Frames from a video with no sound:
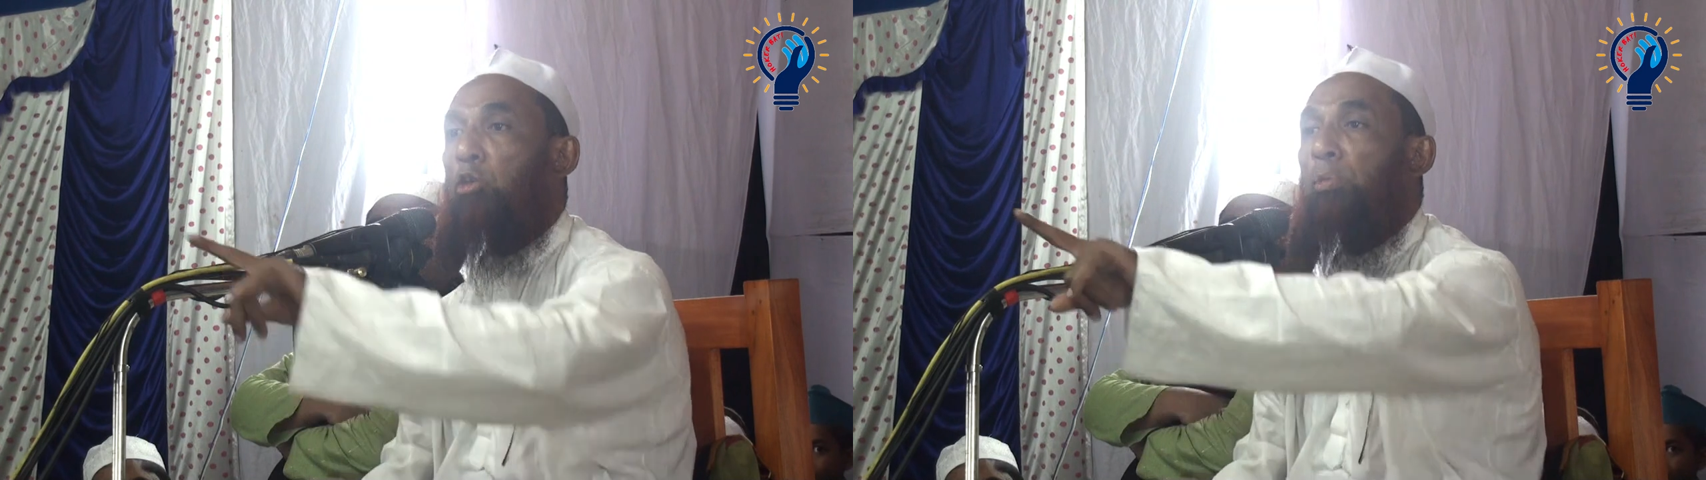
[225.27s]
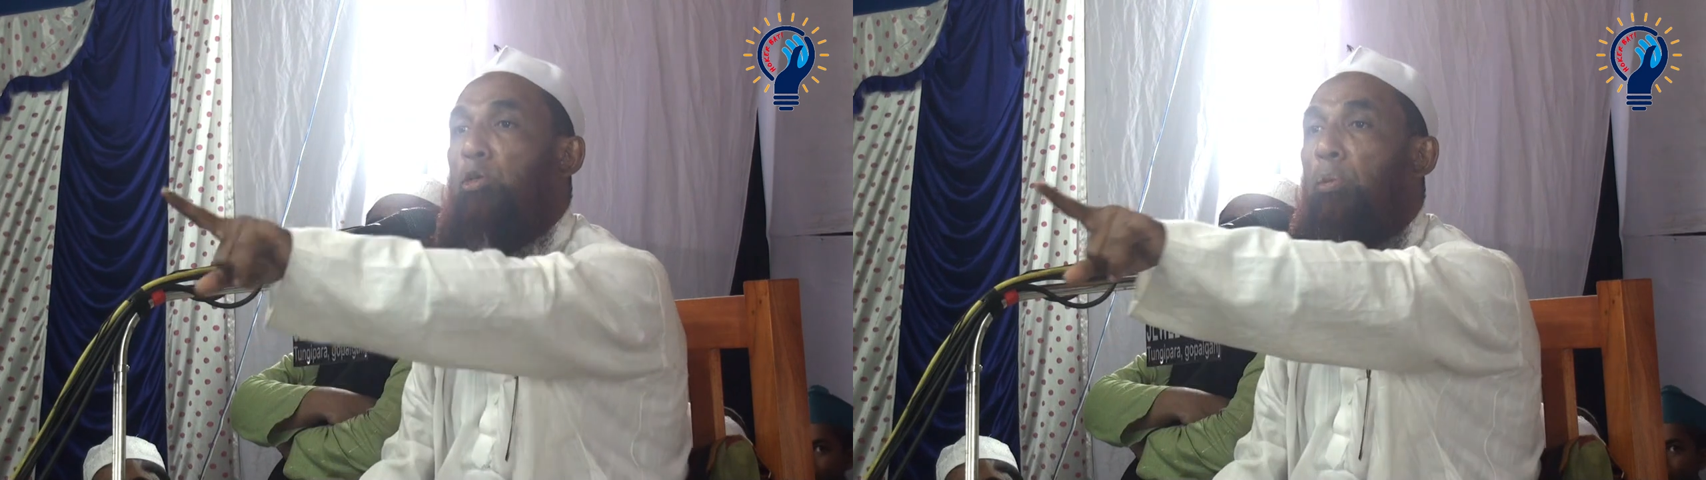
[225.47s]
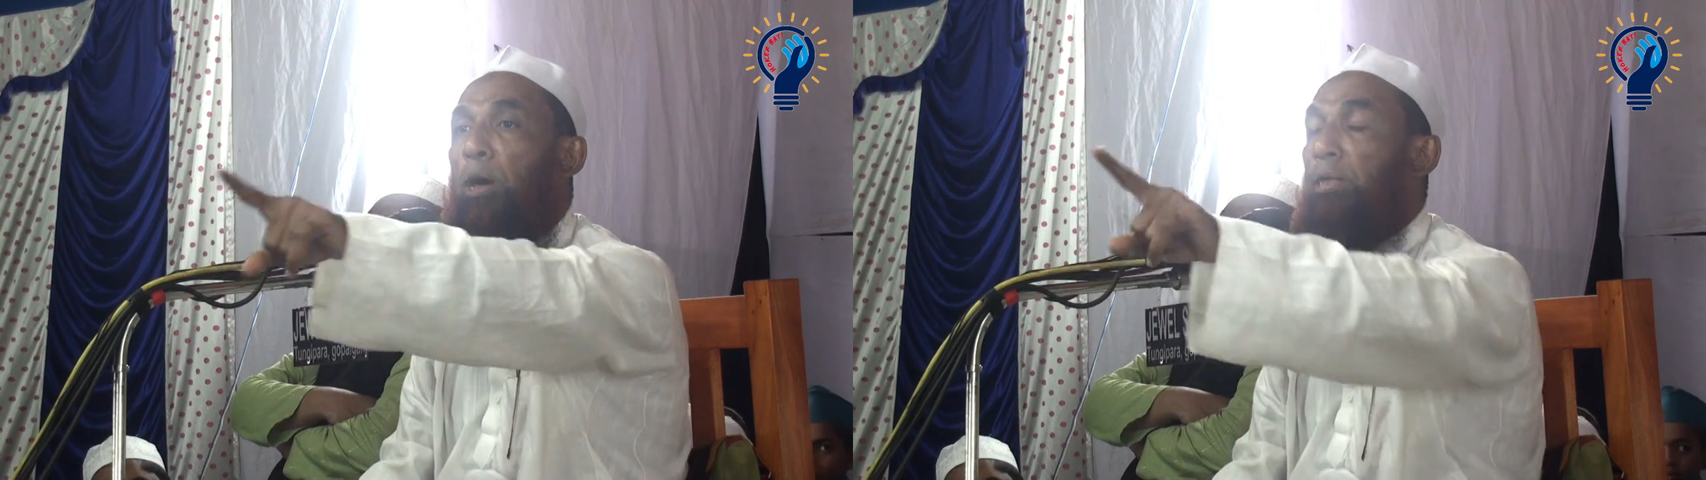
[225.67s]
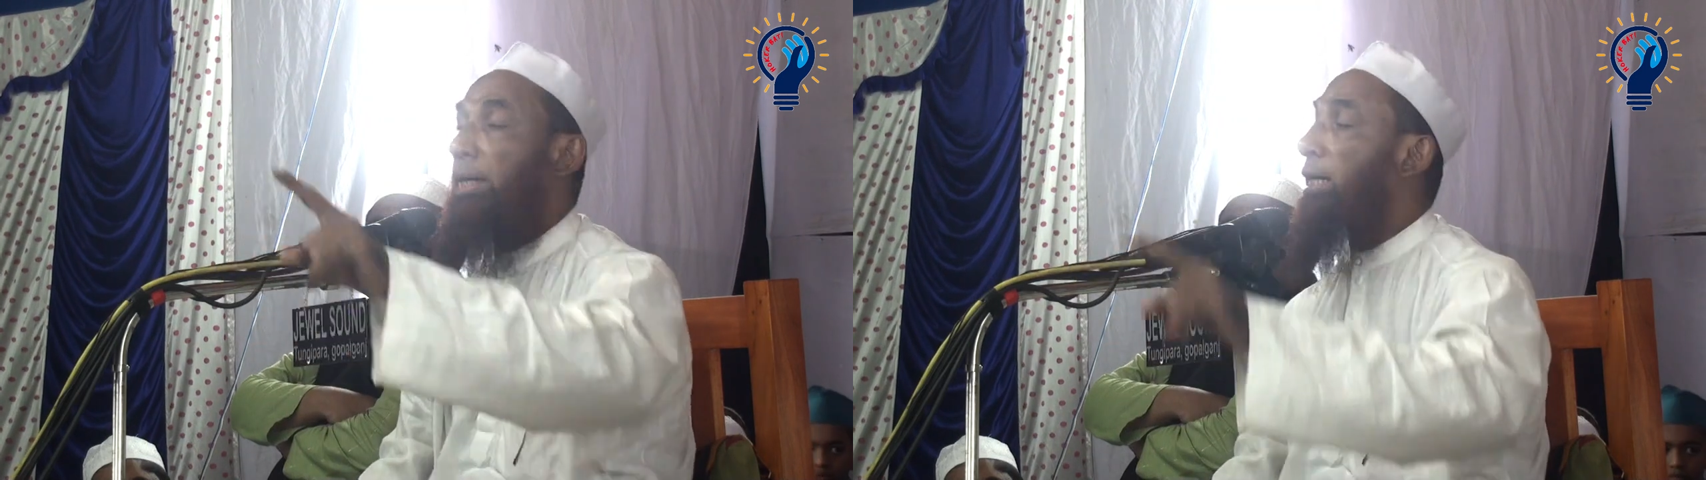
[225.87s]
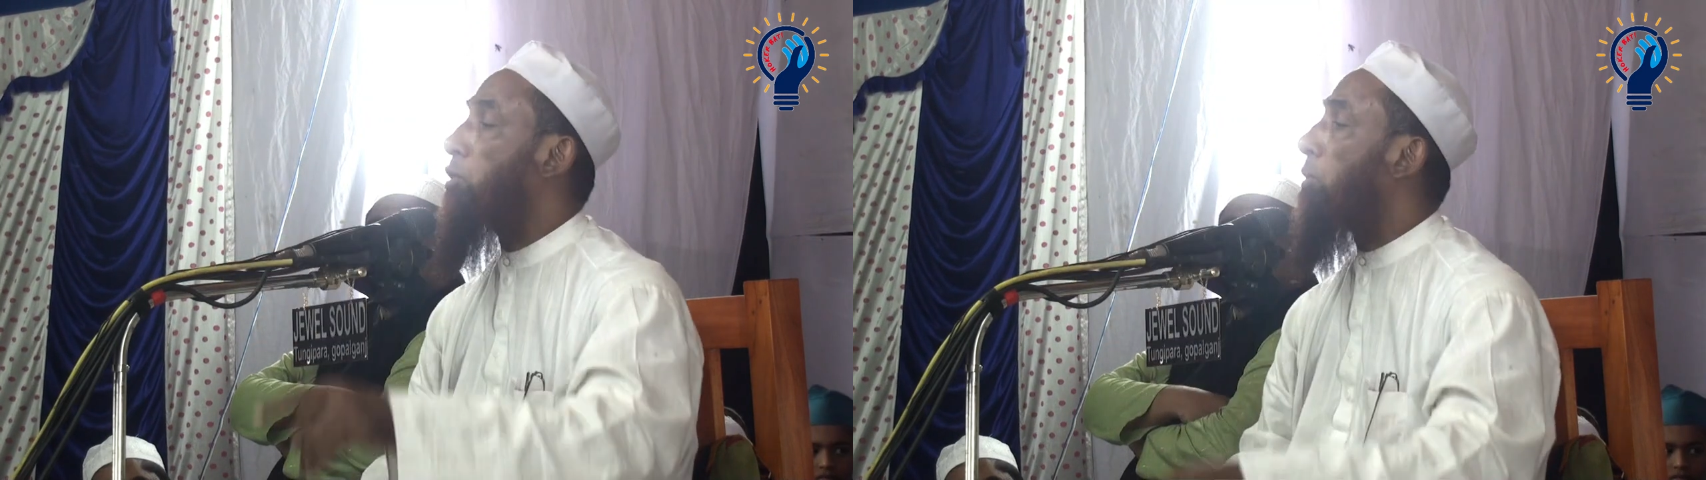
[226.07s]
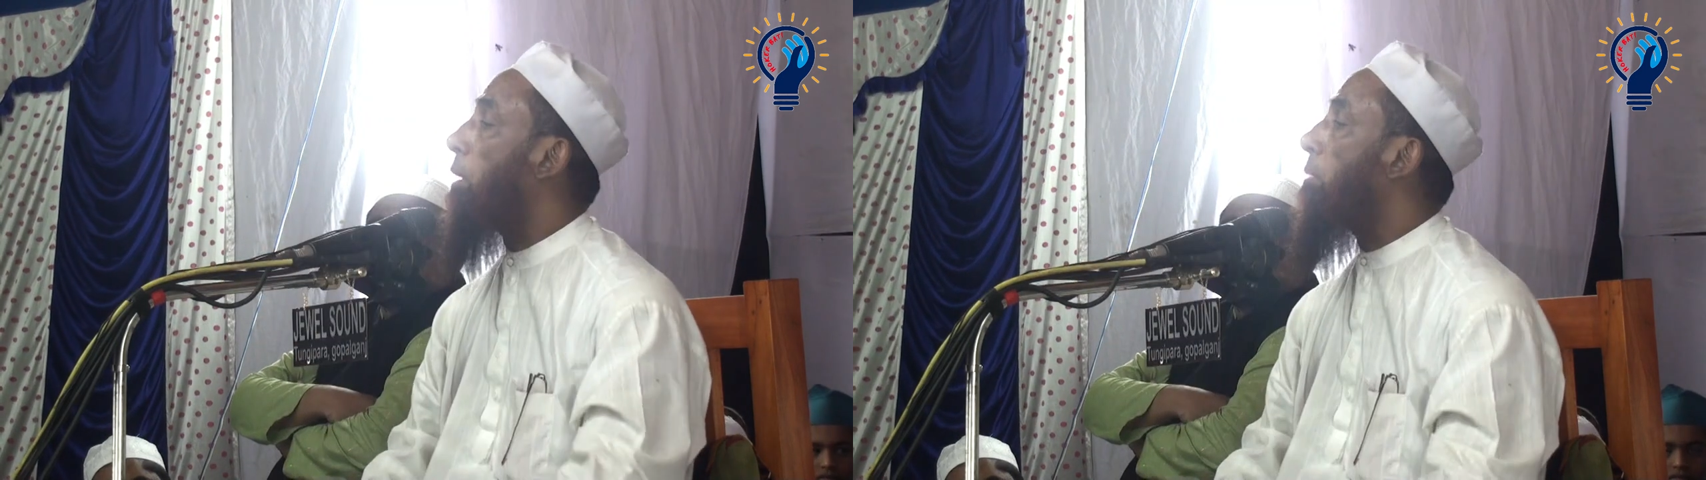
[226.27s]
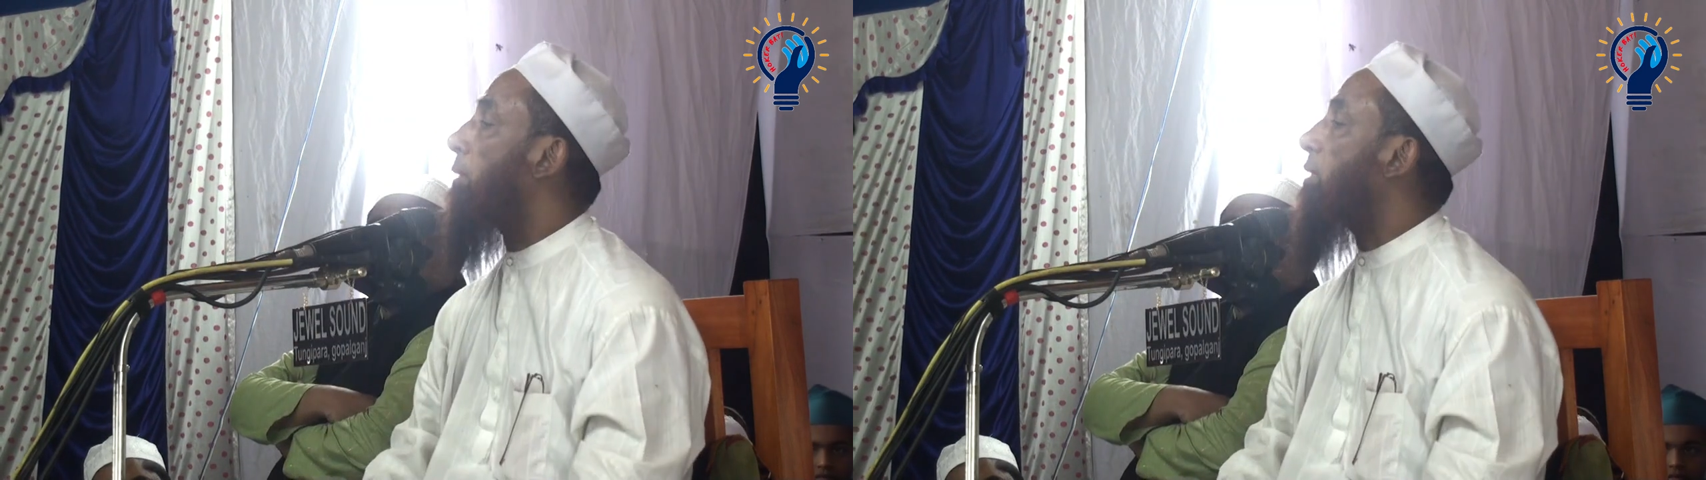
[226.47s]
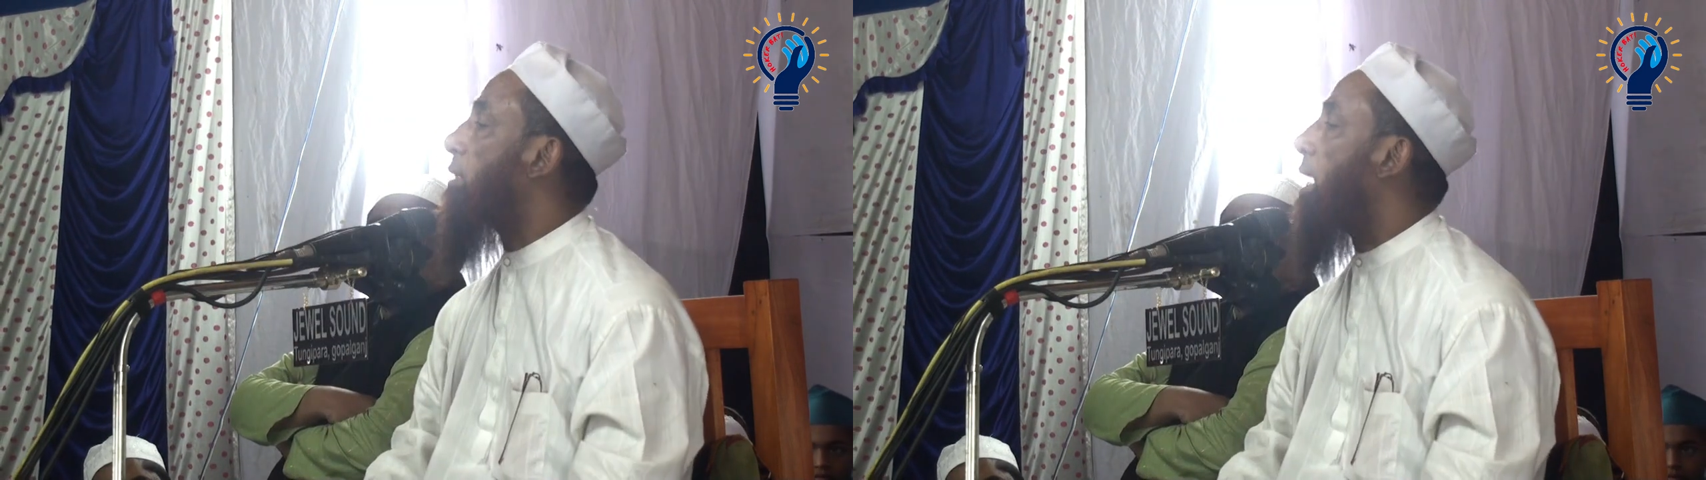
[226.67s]
তুমি যুবক দেখে চপল
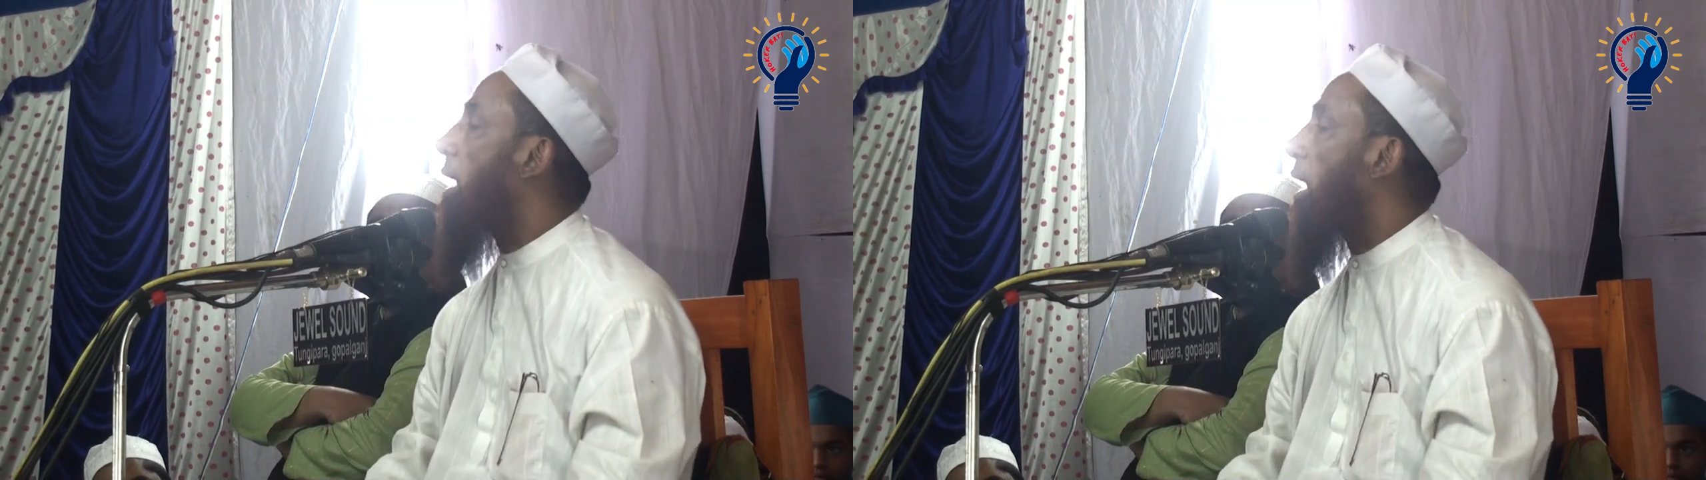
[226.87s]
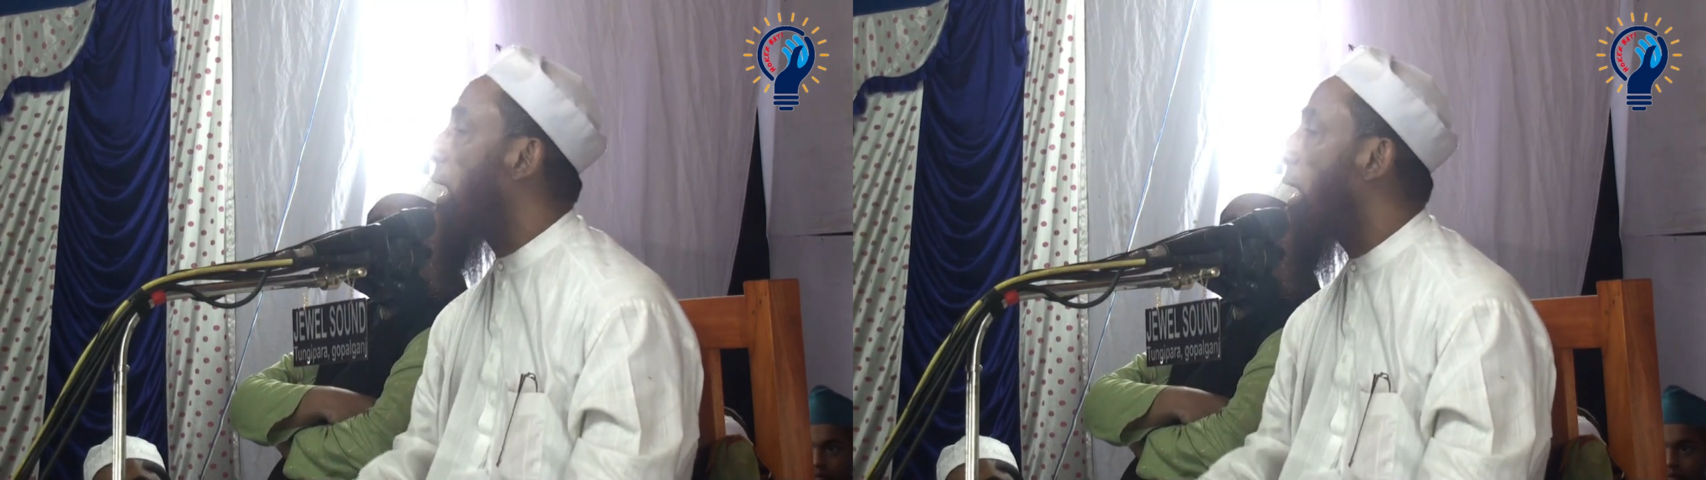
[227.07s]
বা দাদা